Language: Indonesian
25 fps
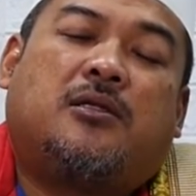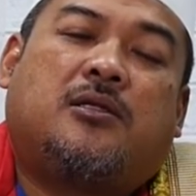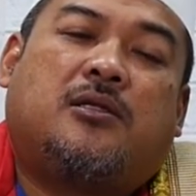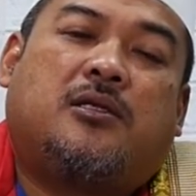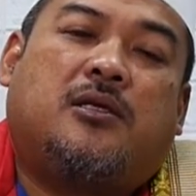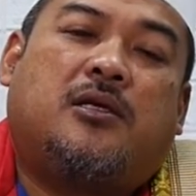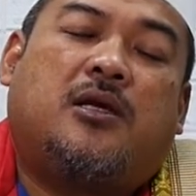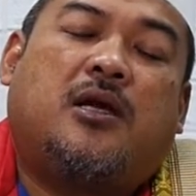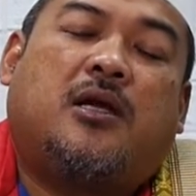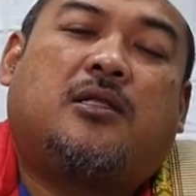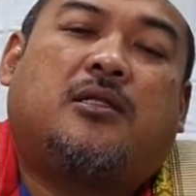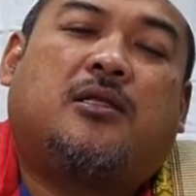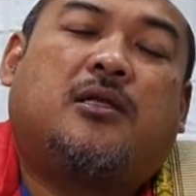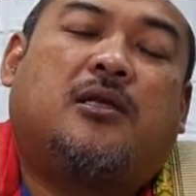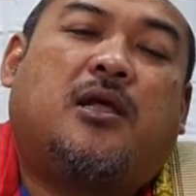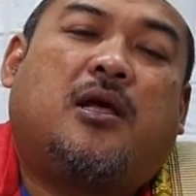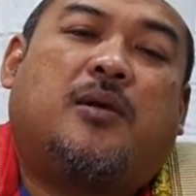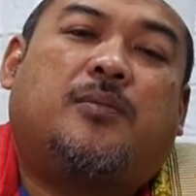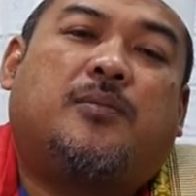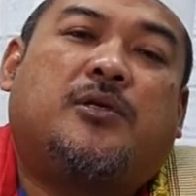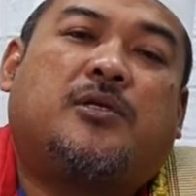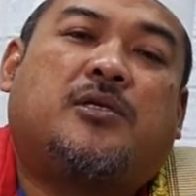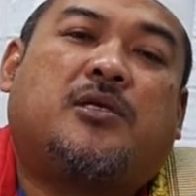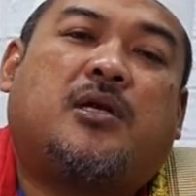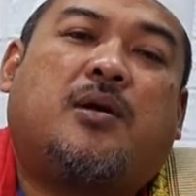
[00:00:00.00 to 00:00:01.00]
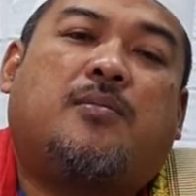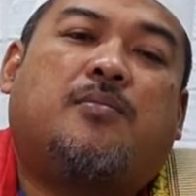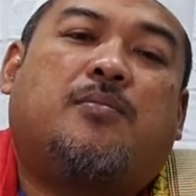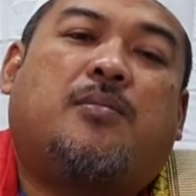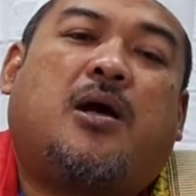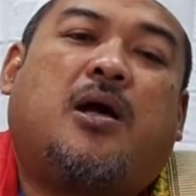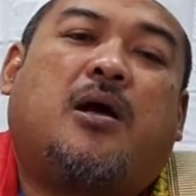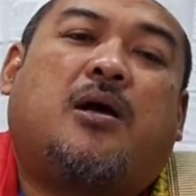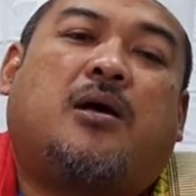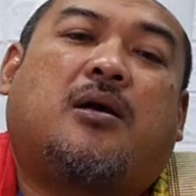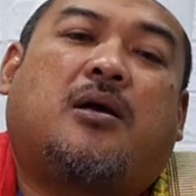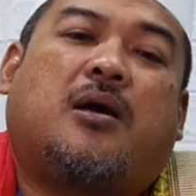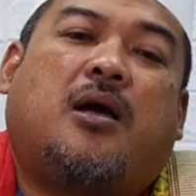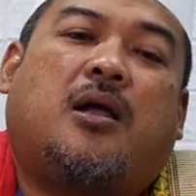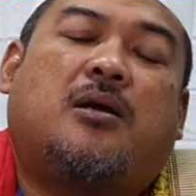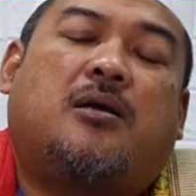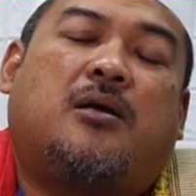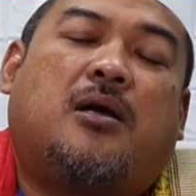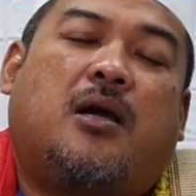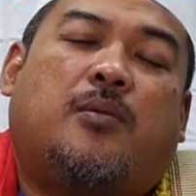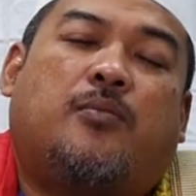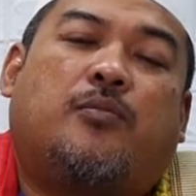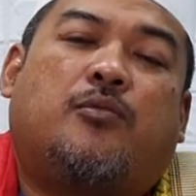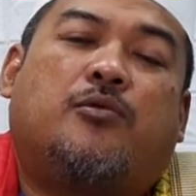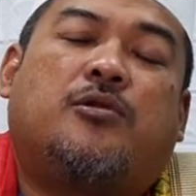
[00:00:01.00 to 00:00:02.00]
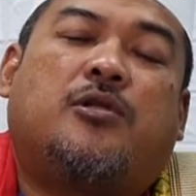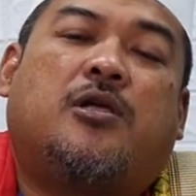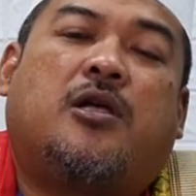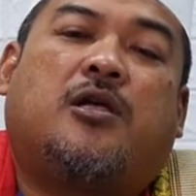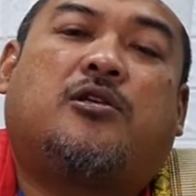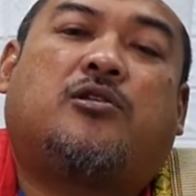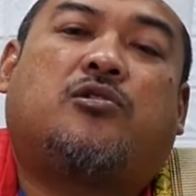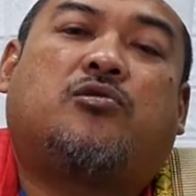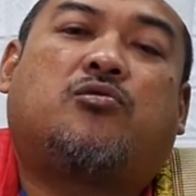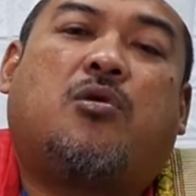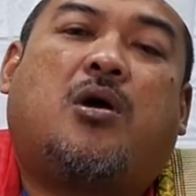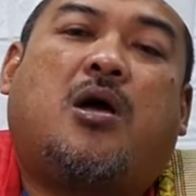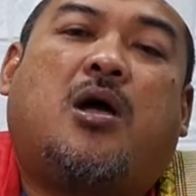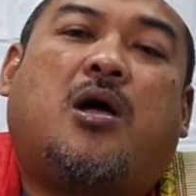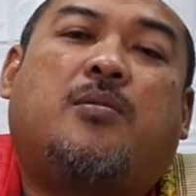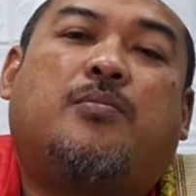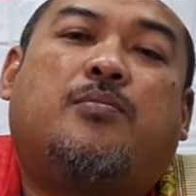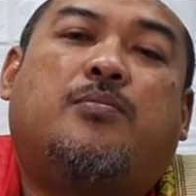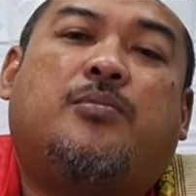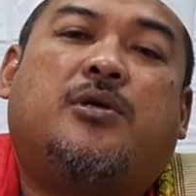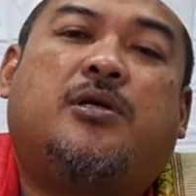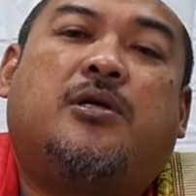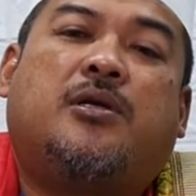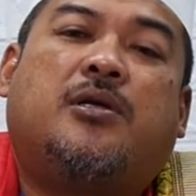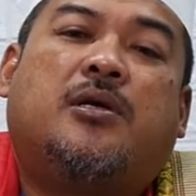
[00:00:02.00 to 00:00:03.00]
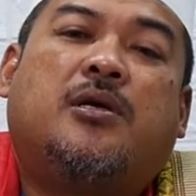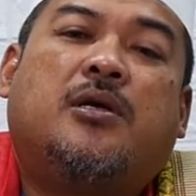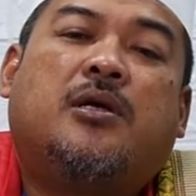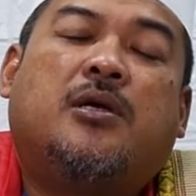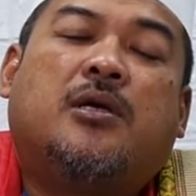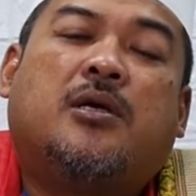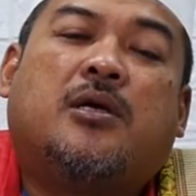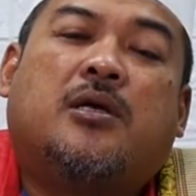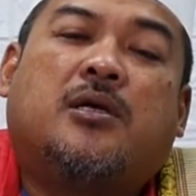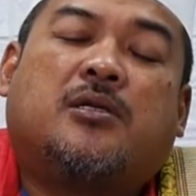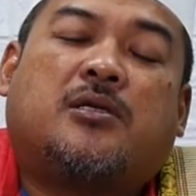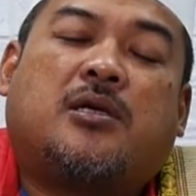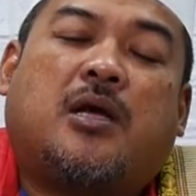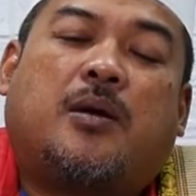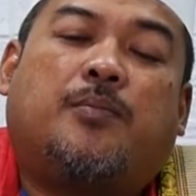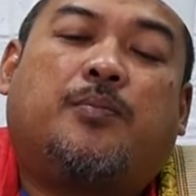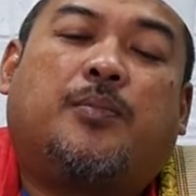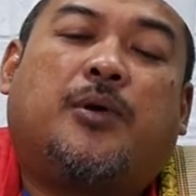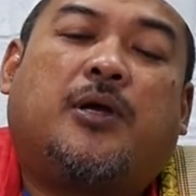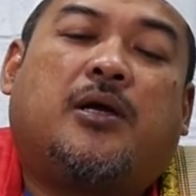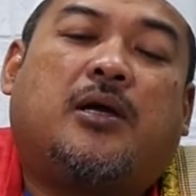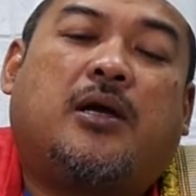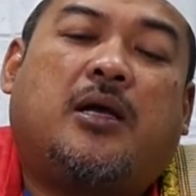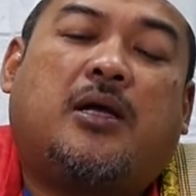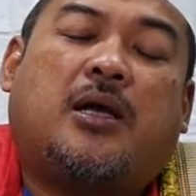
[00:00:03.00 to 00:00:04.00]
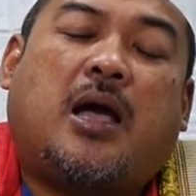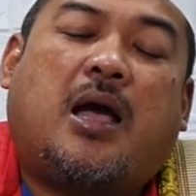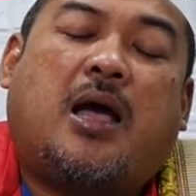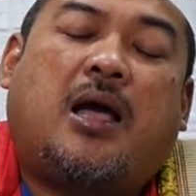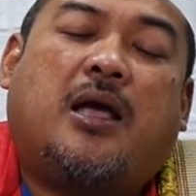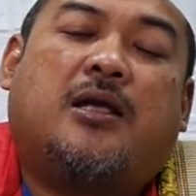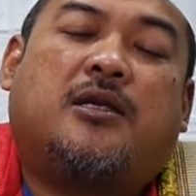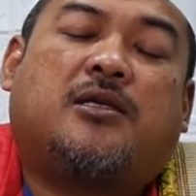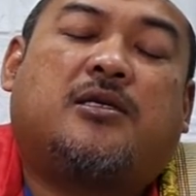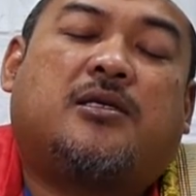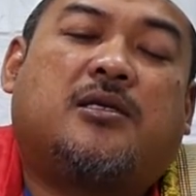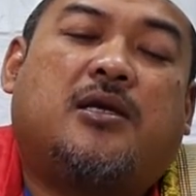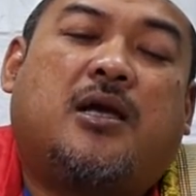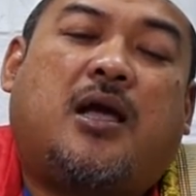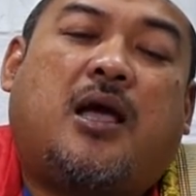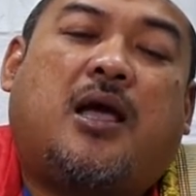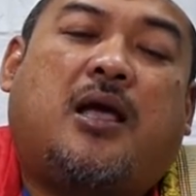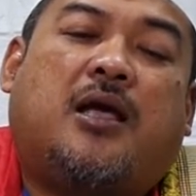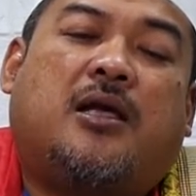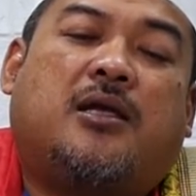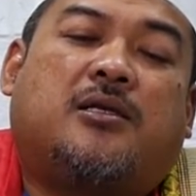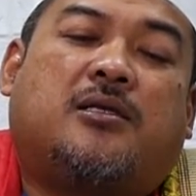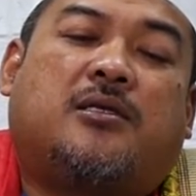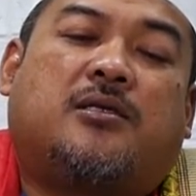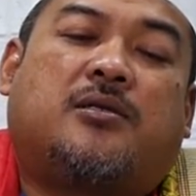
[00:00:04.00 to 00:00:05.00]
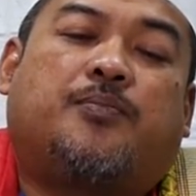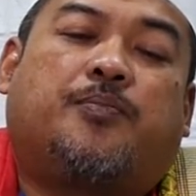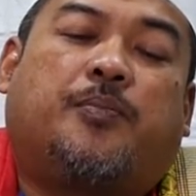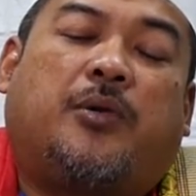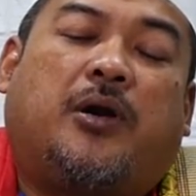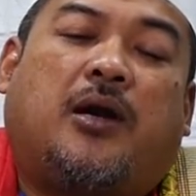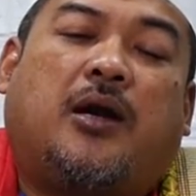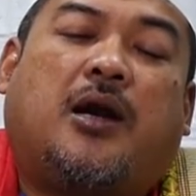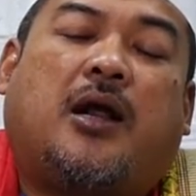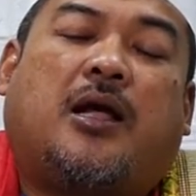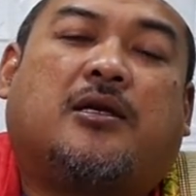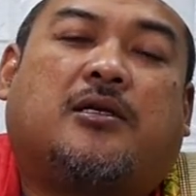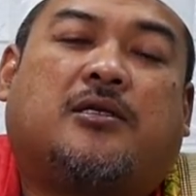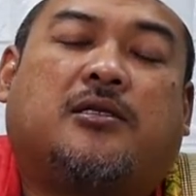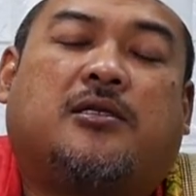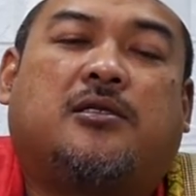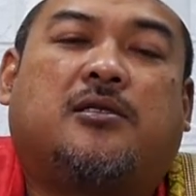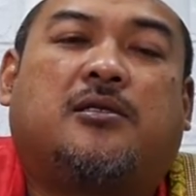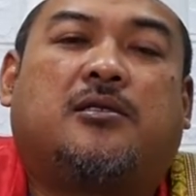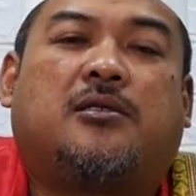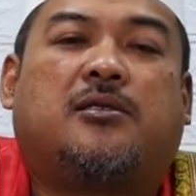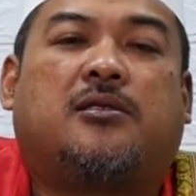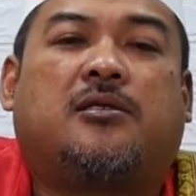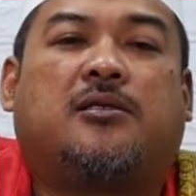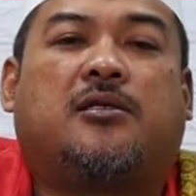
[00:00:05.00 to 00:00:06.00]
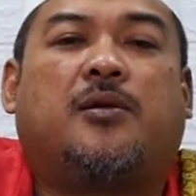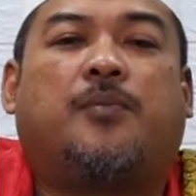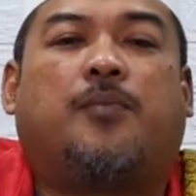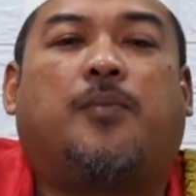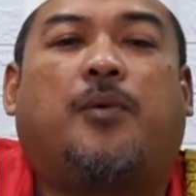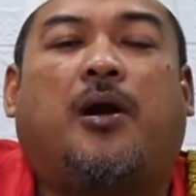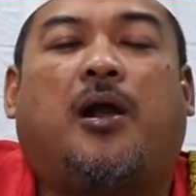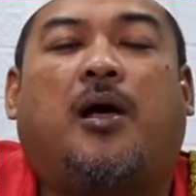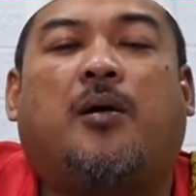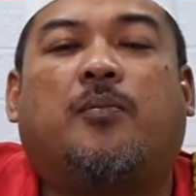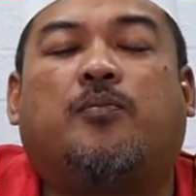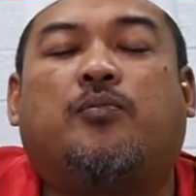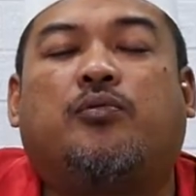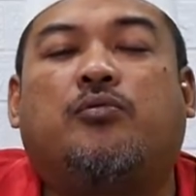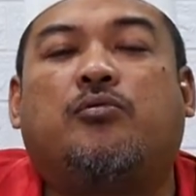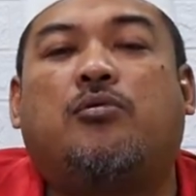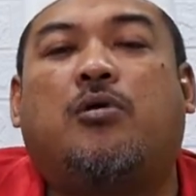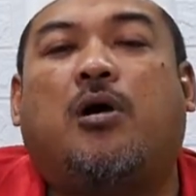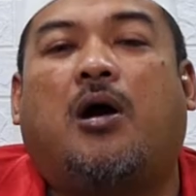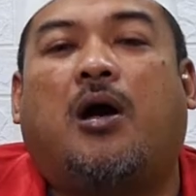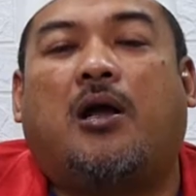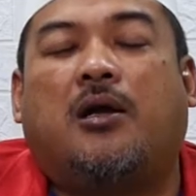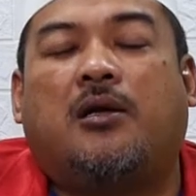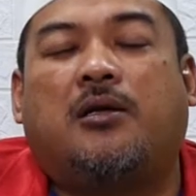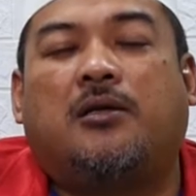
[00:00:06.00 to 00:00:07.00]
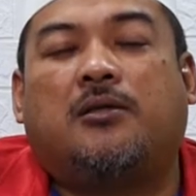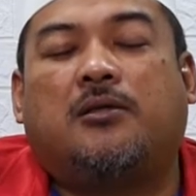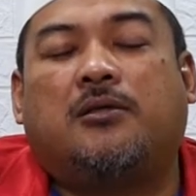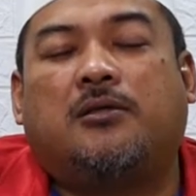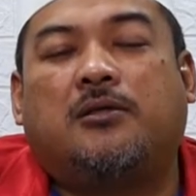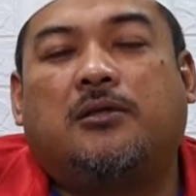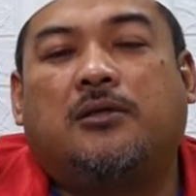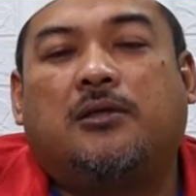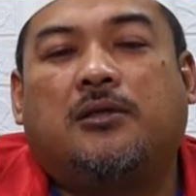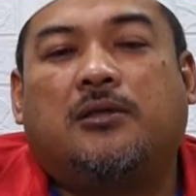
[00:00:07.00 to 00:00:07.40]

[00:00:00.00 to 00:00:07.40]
dia tidak bisa makan, nggak punya suami, sampai ngais-ngais beras di pelabuhan.